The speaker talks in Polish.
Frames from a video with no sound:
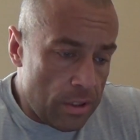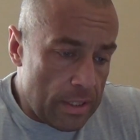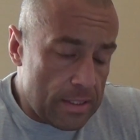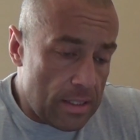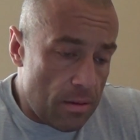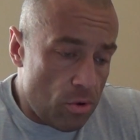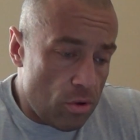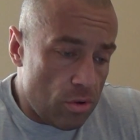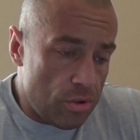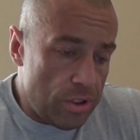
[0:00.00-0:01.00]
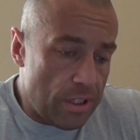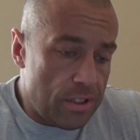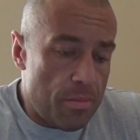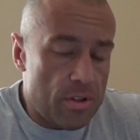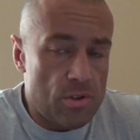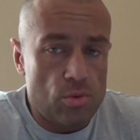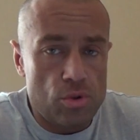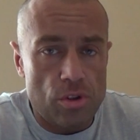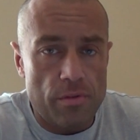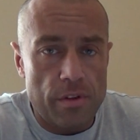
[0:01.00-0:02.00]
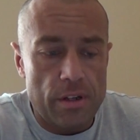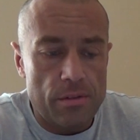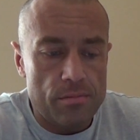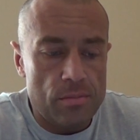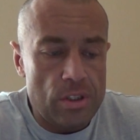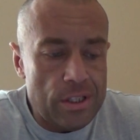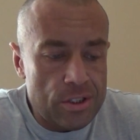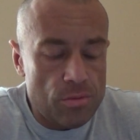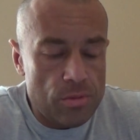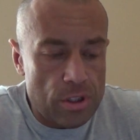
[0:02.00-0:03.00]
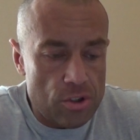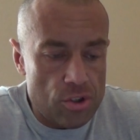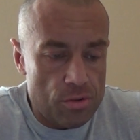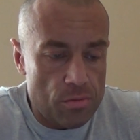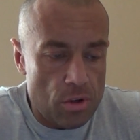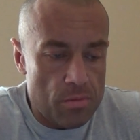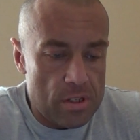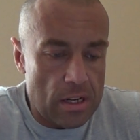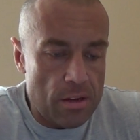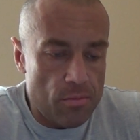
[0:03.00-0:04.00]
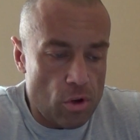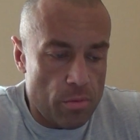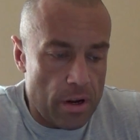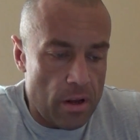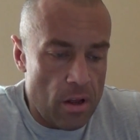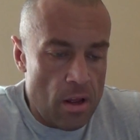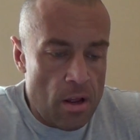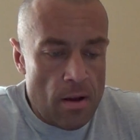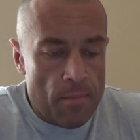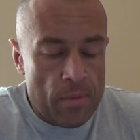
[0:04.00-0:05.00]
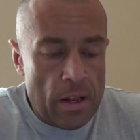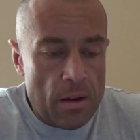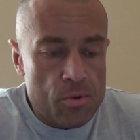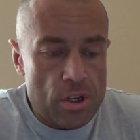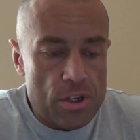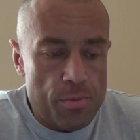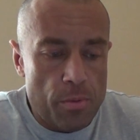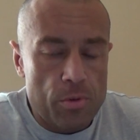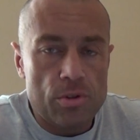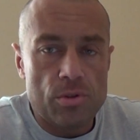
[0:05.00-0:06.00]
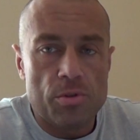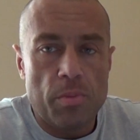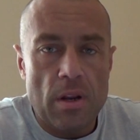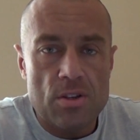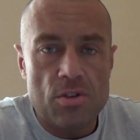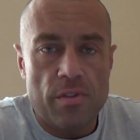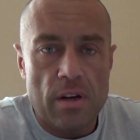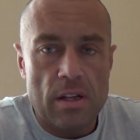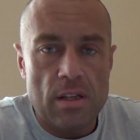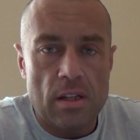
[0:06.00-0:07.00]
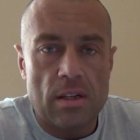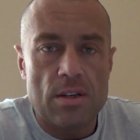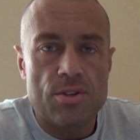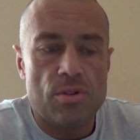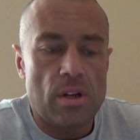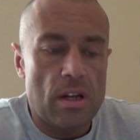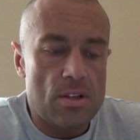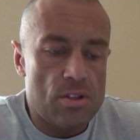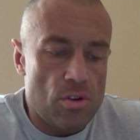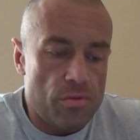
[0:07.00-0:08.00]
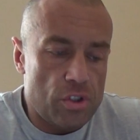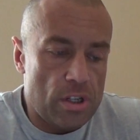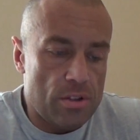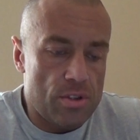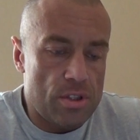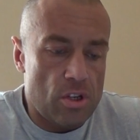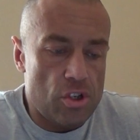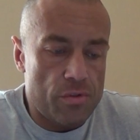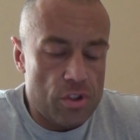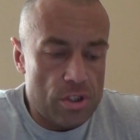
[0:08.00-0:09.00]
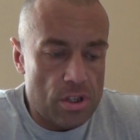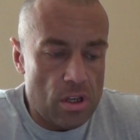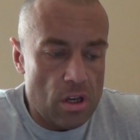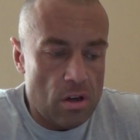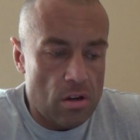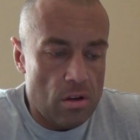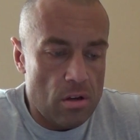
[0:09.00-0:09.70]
tak samo diety beztłuszczowe nie są też moim zdaniem dobre. Najlepsza jest po prostu zbilansowana dieta. Jest ona najzdrowsza, dostarcza wszystkich